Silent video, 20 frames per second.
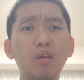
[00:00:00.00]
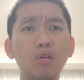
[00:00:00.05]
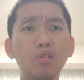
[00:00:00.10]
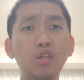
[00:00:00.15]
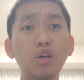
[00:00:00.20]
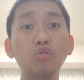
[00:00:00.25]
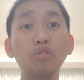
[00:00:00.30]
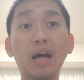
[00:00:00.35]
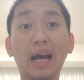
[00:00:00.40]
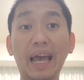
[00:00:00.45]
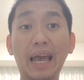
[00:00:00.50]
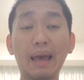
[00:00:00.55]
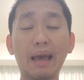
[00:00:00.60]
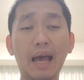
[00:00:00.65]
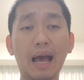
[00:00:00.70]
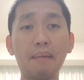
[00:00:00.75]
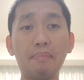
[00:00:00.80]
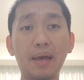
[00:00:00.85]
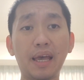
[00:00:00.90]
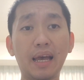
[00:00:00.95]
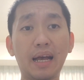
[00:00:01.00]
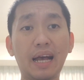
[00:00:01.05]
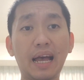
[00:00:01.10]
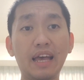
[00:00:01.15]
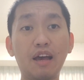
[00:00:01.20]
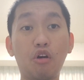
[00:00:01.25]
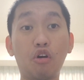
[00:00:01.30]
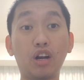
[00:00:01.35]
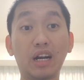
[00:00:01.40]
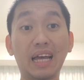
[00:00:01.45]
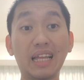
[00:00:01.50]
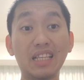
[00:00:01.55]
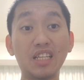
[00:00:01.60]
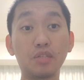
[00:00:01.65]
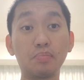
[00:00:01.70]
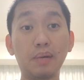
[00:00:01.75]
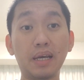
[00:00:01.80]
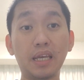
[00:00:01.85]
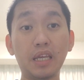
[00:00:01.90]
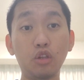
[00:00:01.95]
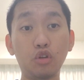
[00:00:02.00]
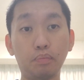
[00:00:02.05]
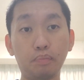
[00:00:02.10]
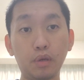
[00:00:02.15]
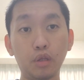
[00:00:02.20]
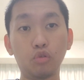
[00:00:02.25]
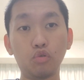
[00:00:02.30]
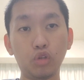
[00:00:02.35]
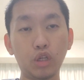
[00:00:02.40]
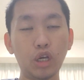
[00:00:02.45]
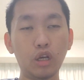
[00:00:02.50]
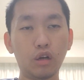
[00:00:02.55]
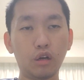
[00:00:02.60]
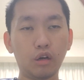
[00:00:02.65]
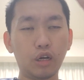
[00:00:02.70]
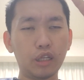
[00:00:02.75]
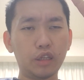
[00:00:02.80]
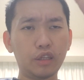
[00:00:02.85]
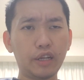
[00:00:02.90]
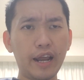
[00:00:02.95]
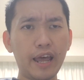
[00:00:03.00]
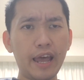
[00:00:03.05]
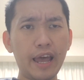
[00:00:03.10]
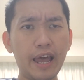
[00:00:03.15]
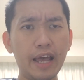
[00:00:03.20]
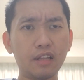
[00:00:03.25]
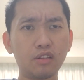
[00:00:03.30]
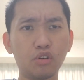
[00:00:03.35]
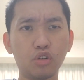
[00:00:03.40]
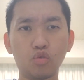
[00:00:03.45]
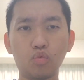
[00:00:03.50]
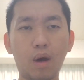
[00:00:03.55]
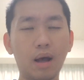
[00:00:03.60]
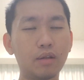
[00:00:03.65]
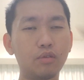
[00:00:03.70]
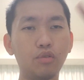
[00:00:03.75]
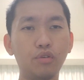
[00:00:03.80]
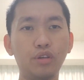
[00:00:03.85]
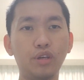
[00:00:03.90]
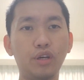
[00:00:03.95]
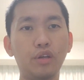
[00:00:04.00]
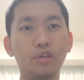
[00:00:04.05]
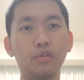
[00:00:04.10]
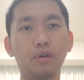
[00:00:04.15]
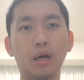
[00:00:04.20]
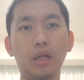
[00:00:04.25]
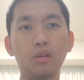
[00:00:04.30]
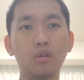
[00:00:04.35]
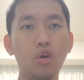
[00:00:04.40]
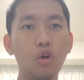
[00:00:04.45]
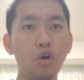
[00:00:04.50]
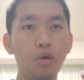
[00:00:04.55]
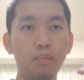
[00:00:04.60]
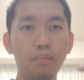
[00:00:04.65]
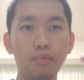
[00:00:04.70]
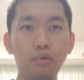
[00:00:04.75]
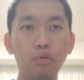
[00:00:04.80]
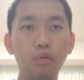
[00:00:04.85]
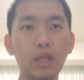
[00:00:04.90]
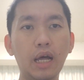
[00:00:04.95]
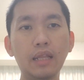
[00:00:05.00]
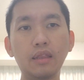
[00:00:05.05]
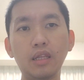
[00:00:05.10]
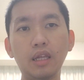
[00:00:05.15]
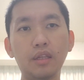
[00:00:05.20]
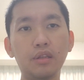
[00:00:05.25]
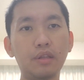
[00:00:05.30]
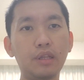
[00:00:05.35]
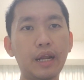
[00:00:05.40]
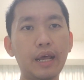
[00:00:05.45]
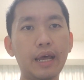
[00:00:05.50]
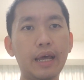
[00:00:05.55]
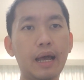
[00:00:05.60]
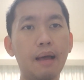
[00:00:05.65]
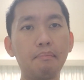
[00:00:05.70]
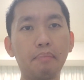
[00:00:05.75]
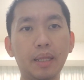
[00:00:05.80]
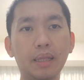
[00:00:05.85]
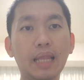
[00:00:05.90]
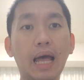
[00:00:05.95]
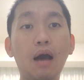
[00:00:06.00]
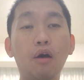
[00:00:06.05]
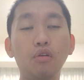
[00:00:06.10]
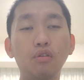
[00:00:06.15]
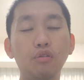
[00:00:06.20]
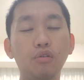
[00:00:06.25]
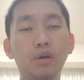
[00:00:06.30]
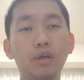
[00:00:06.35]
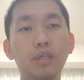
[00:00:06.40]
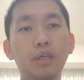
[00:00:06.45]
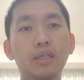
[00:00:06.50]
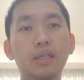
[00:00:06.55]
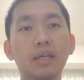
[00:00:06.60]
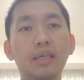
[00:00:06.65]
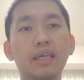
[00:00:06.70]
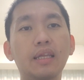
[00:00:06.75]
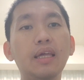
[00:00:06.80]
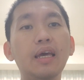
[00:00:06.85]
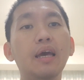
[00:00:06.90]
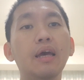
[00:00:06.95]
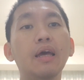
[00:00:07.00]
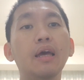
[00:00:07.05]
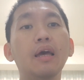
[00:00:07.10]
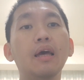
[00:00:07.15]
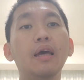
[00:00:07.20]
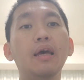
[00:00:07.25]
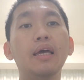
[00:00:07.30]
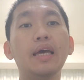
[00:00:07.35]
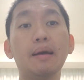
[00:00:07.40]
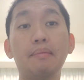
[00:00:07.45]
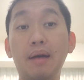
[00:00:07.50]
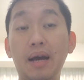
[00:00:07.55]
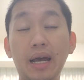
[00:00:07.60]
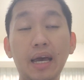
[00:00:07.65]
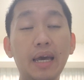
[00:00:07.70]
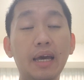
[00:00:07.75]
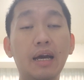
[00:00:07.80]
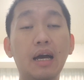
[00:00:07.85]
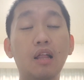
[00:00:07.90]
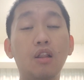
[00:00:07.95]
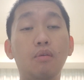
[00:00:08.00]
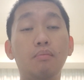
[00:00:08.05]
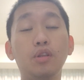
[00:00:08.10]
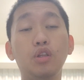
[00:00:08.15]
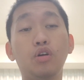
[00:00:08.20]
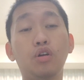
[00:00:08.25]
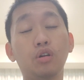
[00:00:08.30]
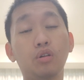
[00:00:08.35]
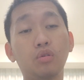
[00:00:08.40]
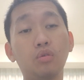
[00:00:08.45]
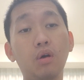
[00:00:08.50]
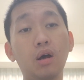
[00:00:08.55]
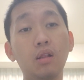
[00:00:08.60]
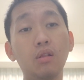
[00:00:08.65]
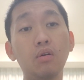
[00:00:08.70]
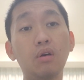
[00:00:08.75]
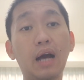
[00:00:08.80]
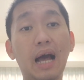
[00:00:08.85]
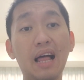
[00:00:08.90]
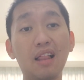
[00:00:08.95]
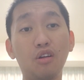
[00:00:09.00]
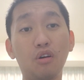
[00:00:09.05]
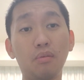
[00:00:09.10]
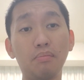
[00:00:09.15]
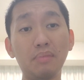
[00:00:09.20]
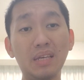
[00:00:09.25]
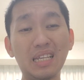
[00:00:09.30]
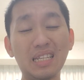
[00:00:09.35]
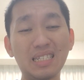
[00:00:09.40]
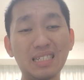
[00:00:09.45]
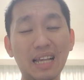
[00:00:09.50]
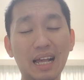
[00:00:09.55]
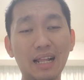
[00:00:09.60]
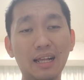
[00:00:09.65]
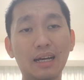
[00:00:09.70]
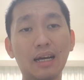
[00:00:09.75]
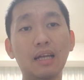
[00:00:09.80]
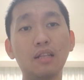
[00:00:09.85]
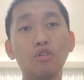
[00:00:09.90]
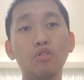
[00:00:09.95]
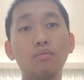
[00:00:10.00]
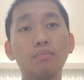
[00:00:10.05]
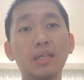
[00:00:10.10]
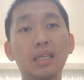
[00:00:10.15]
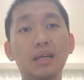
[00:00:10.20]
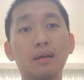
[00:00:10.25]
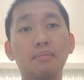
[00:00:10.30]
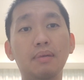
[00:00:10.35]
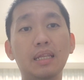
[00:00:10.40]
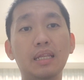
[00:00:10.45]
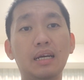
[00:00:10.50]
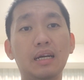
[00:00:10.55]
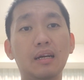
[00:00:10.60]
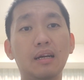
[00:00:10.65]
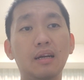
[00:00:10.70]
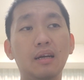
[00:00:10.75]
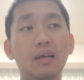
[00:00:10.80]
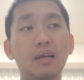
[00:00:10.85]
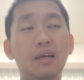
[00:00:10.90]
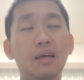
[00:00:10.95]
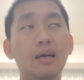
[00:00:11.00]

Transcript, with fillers: dia udah kayak apa ya kayak organisme hidup gitu dia ngetrek terus waktunya gitu kan bulan di track sampai tahun juga di track jadi ya makanya kalau menurut gue lu kalau misalkan lu bener-bener